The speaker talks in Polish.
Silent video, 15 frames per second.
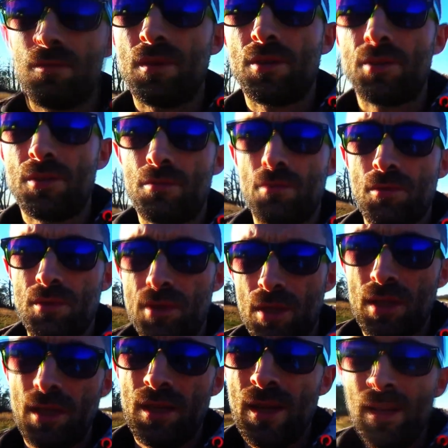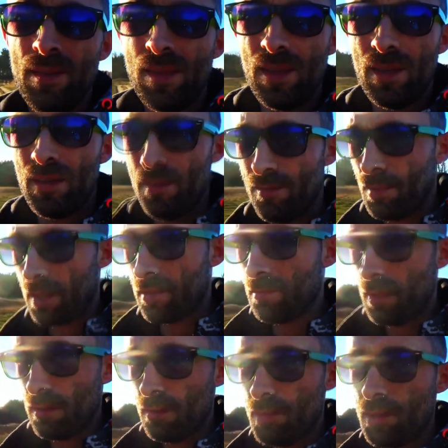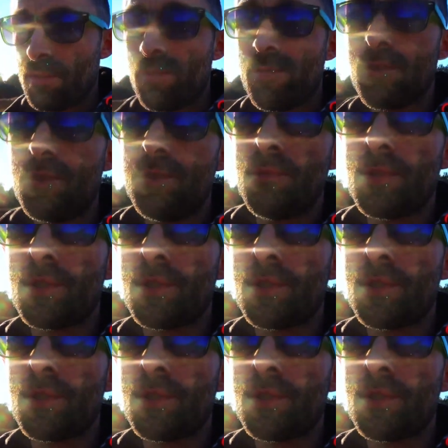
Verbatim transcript: uda się słońce, w bardzo małej miejscowości